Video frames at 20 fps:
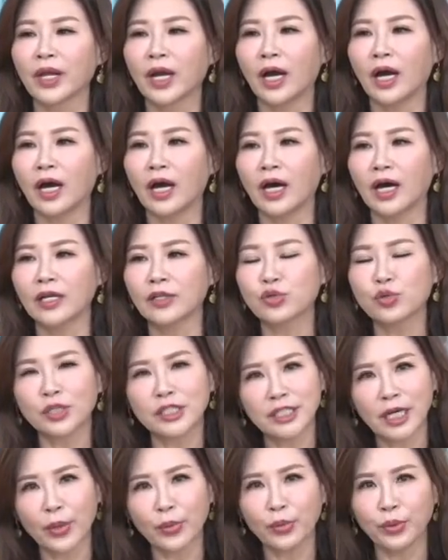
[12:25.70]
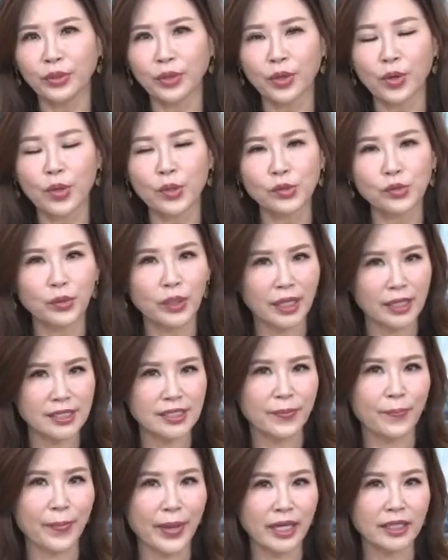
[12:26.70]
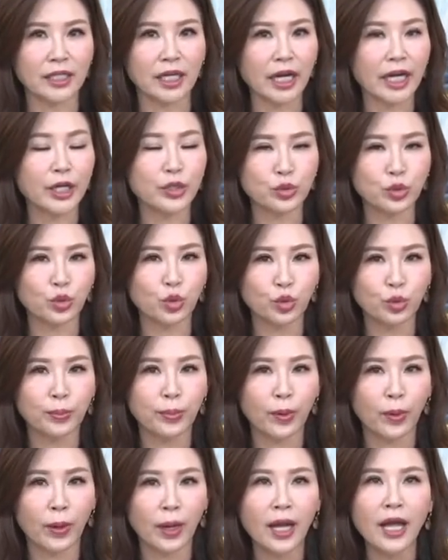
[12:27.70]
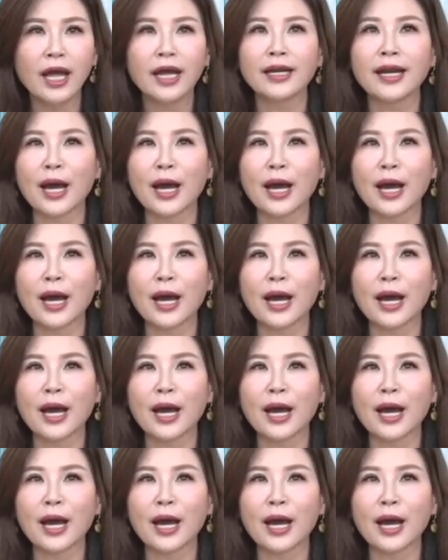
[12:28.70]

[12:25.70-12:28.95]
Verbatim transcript: 呃做教育的工作要怎么样的可以去突破。